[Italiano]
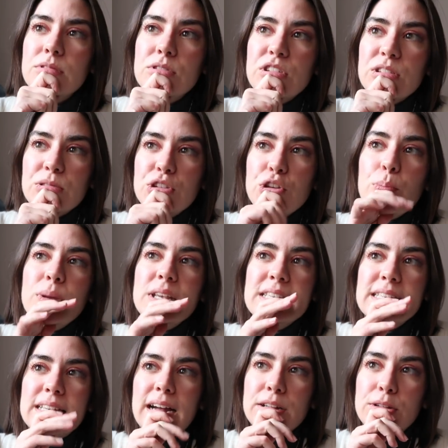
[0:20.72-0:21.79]
ci ho
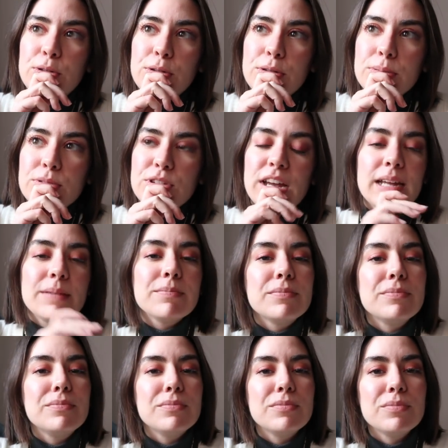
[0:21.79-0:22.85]
pensato cioè
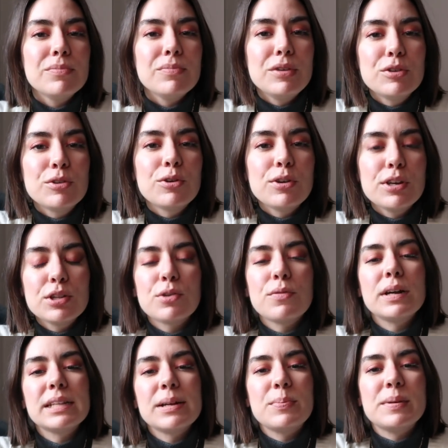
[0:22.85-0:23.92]
mi sono
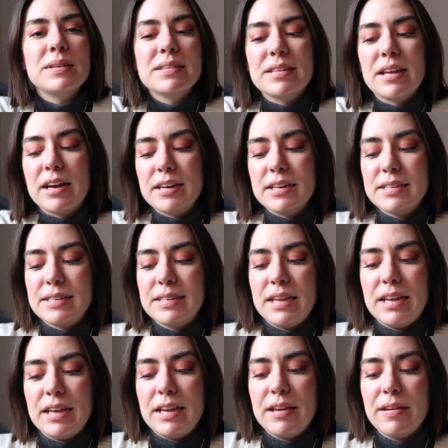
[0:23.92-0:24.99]
ritrovata a pensare
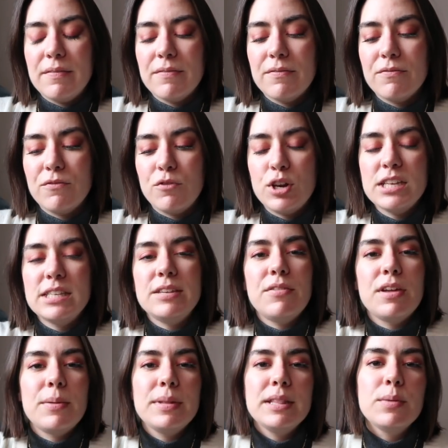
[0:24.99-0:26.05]
se volessi
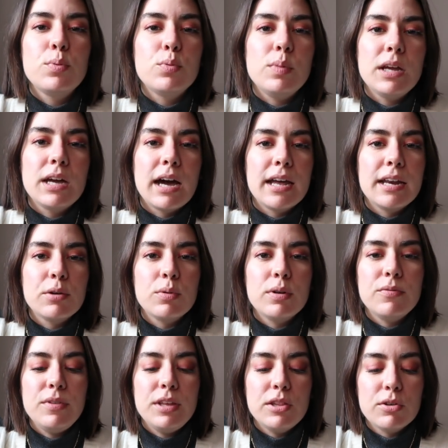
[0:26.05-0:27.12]
veramente pubblicare
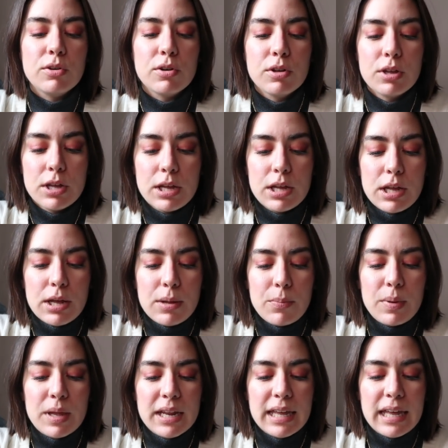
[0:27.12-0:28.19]
quel video
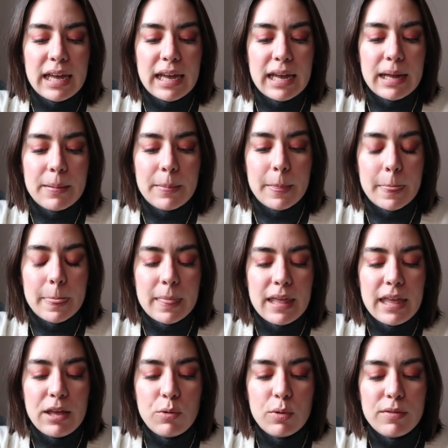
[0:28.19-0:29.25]
perché
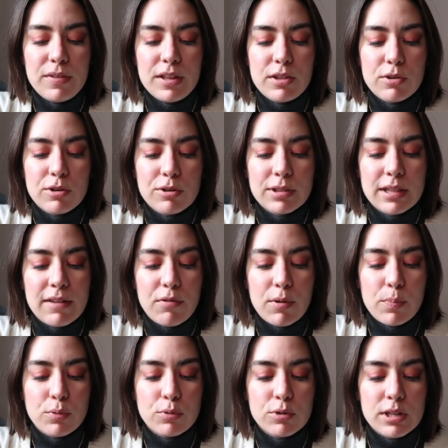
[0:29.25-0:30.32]
in quel video davo
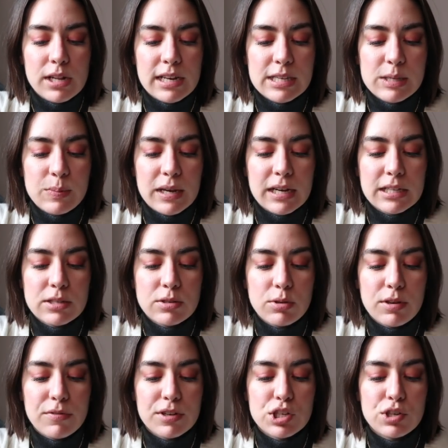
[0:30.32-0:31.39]
appunto delle
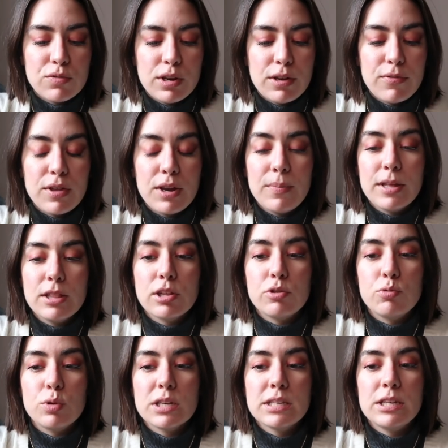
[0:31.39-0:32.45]
spiegazioni, facevo riferimento
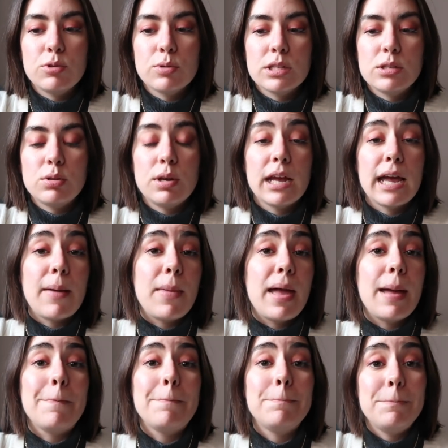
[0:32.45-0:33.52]
ad una situazione che a
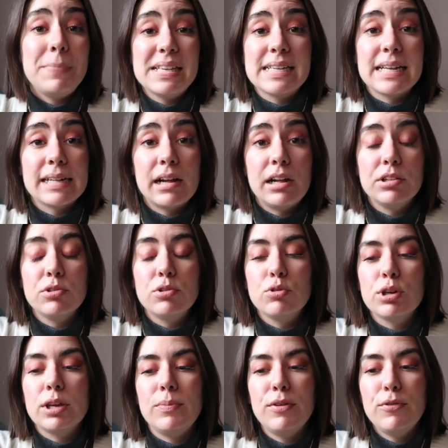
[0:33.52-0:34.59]
me pesa
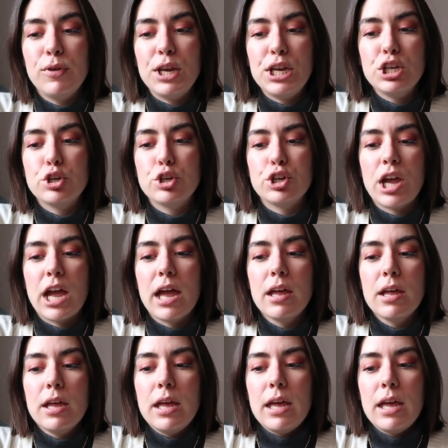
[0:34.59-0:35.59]
tanto, che mi ferisce